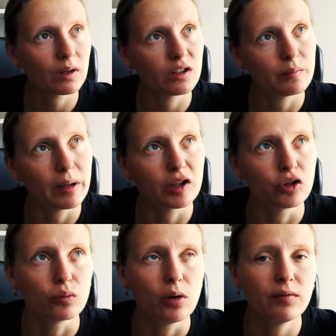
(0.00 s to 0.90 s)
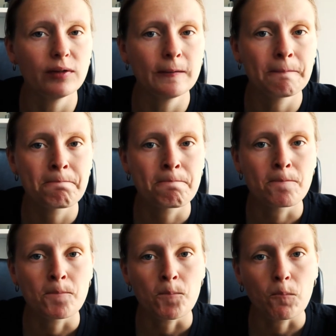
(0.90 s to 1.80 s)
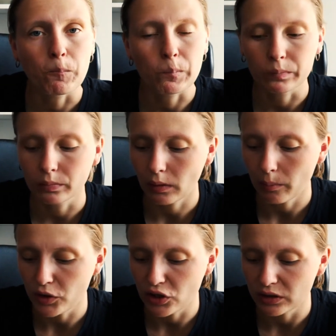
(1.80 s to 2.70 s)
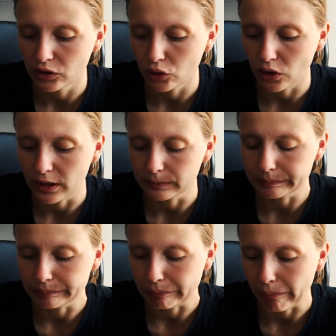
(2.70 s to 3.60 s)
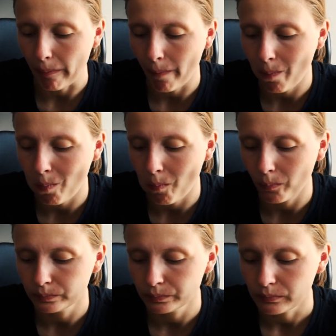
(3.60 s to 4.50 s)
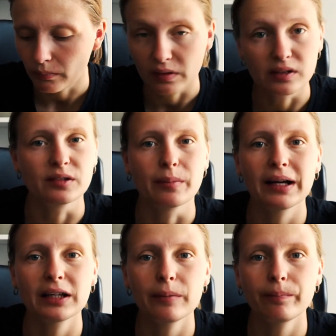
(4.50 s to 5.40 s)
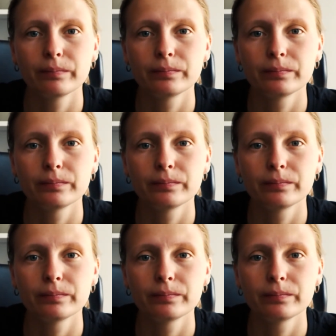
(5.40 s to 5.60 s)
smak rumowy, mm, mieszany trochę mm, z makiem.